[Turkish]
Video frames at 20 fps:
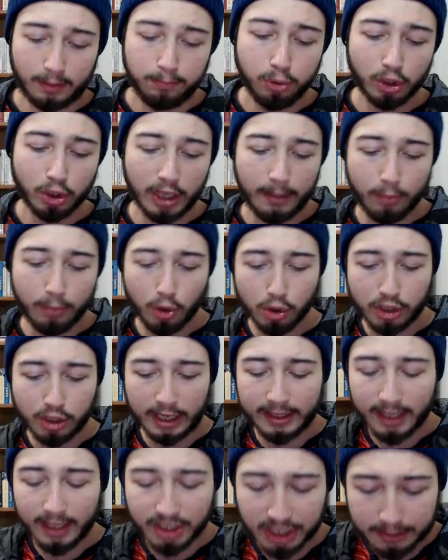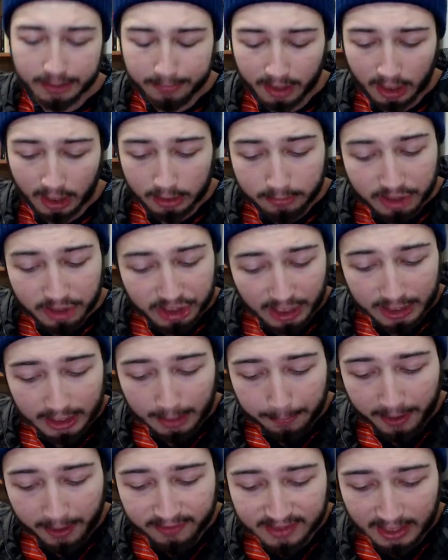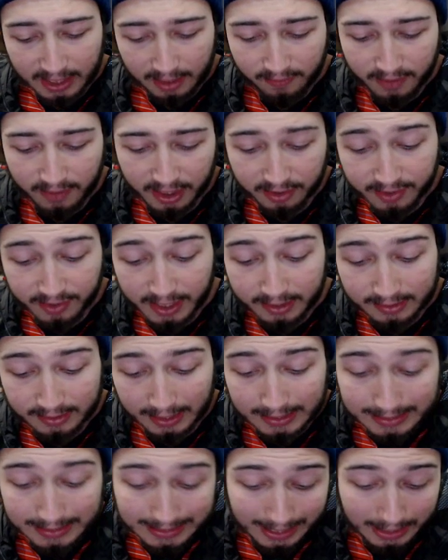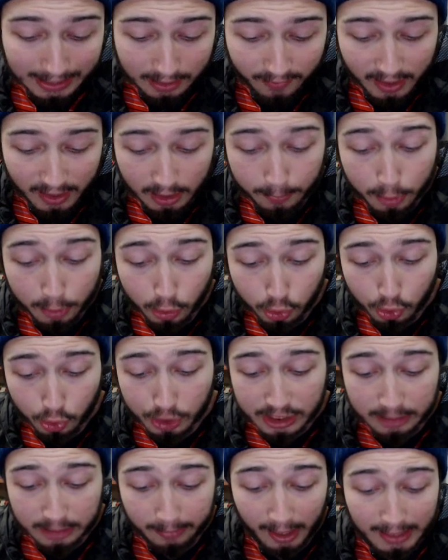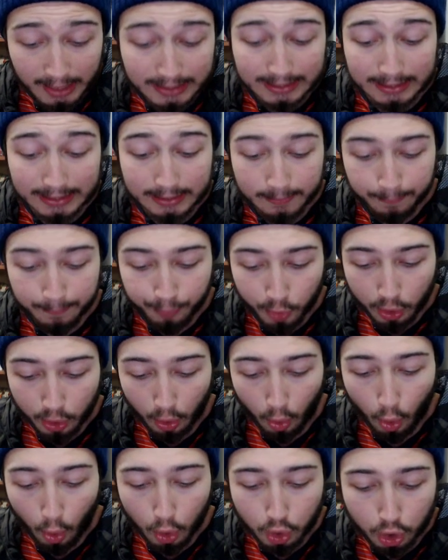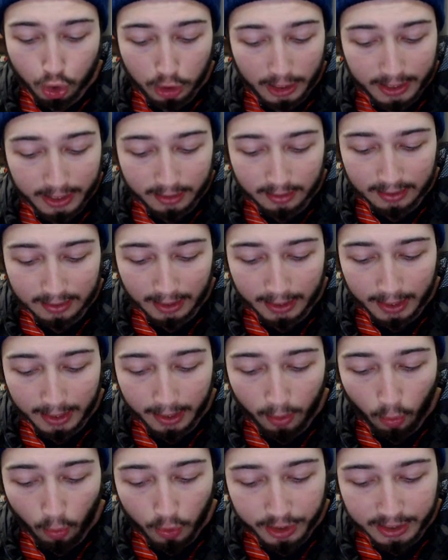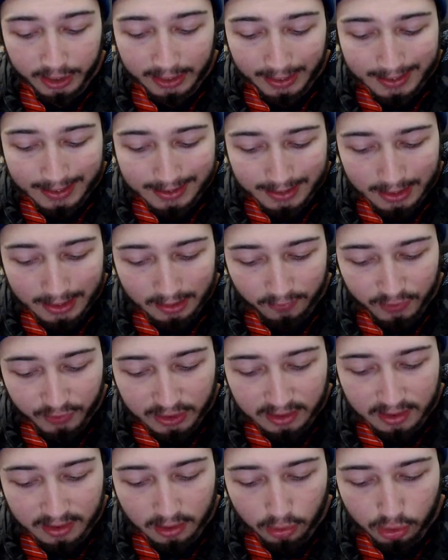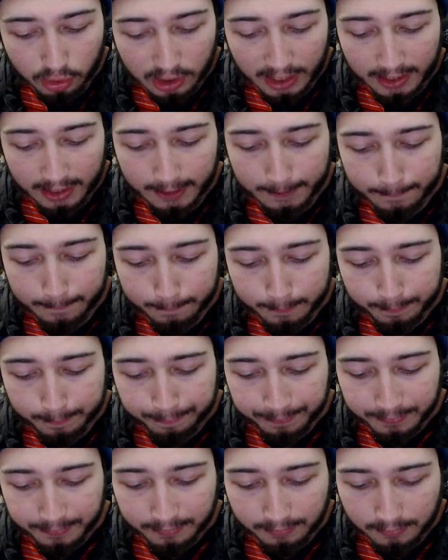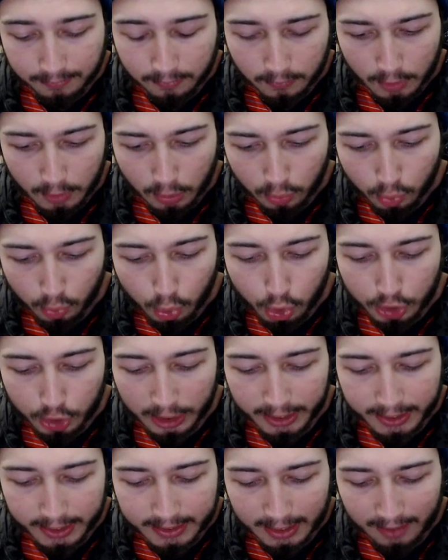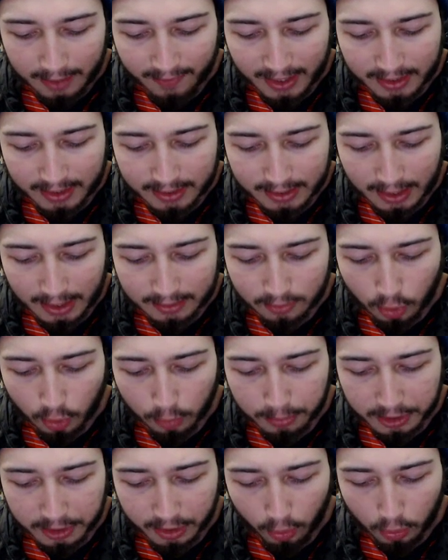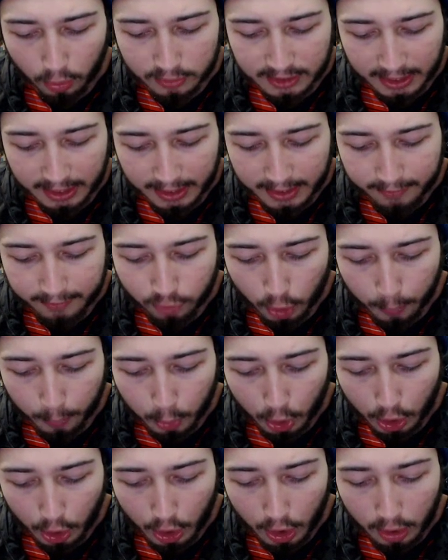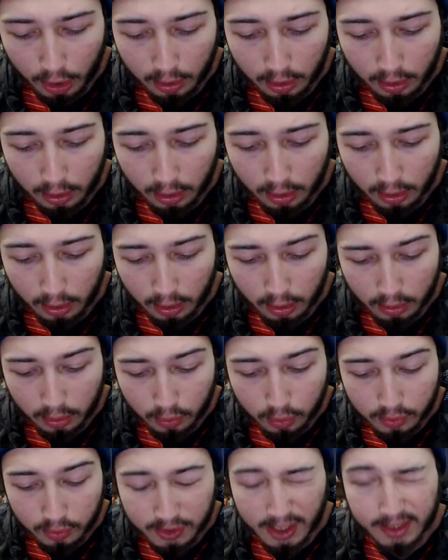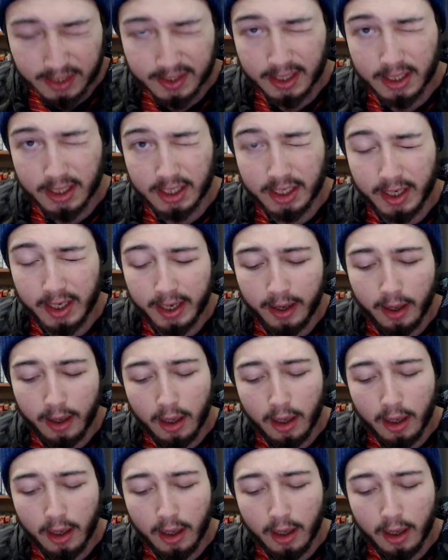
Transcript: Buradan büyülü sandığı açalım bakalım. İnşallah bir efsane verir. 7 tane tık hakkı verdi. 1320 altın. Okçular 7 tane. 12 tane iskelet fıçısı. Güzel. 3 tane ender verdi. Dart Goblin'i. 10 tane laptopu. 82.